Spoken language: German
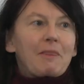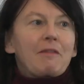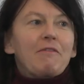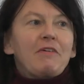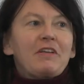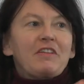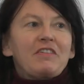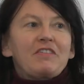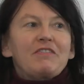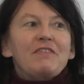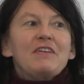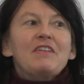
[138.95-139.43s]

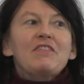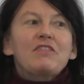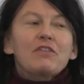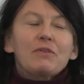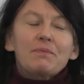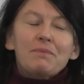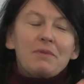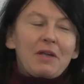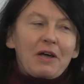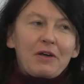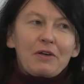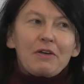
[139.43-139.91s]
jetzt, wenn's
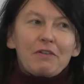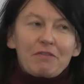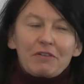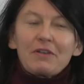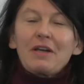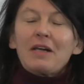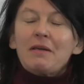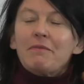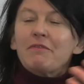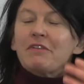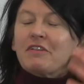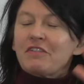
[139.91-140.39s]
um neue, vor
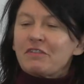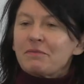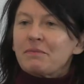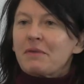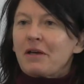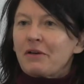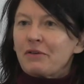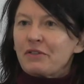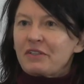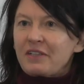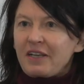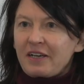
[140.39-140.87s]
allem wenn es um
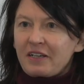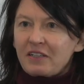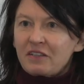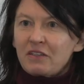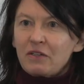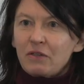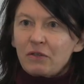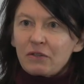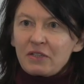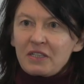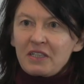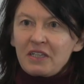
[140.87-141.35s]
neue
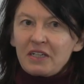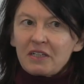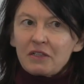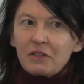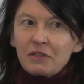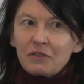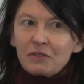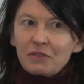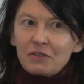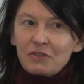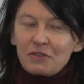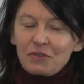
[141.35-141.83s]
Technologien
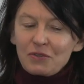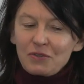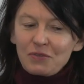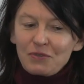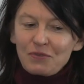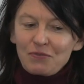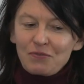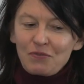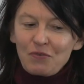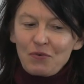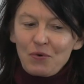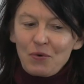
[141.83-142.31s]
geht,
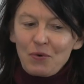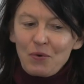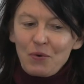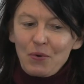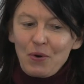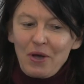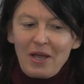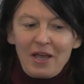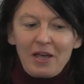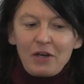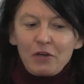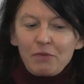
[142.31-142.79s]
wo er